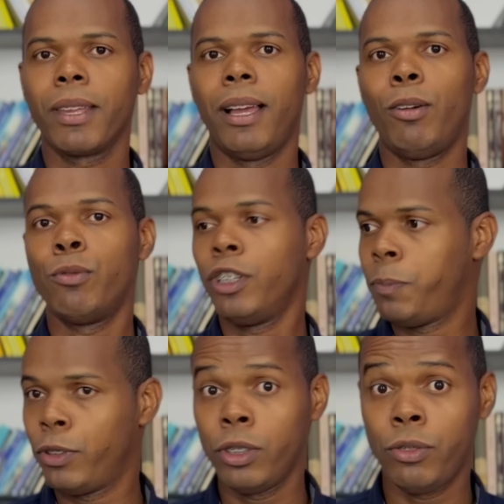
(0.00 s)
Algumas
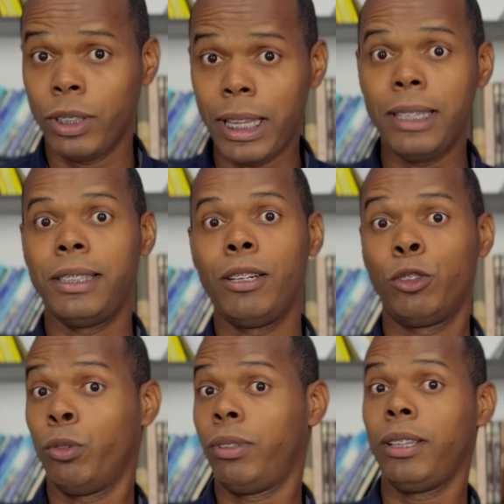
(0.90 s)
pessoas vão até dizer que eu
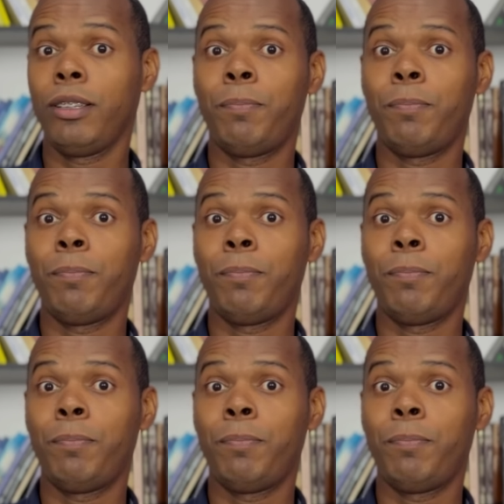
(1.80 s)
estou tentando